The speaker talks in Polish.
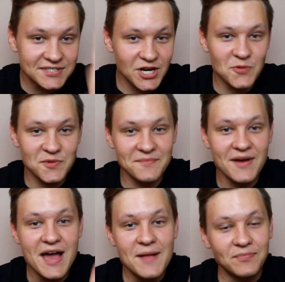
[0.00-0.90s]
chciałbym
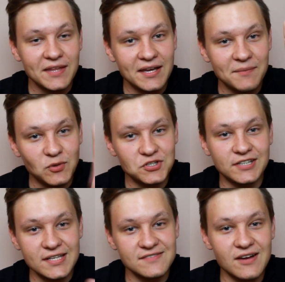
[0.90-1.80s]
e,
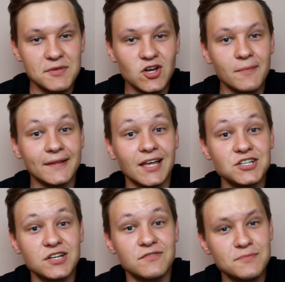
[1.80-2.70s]
poczytać z Wami
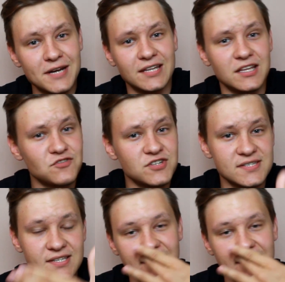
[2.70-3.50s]
komentarze wybrane, nie wszystkie.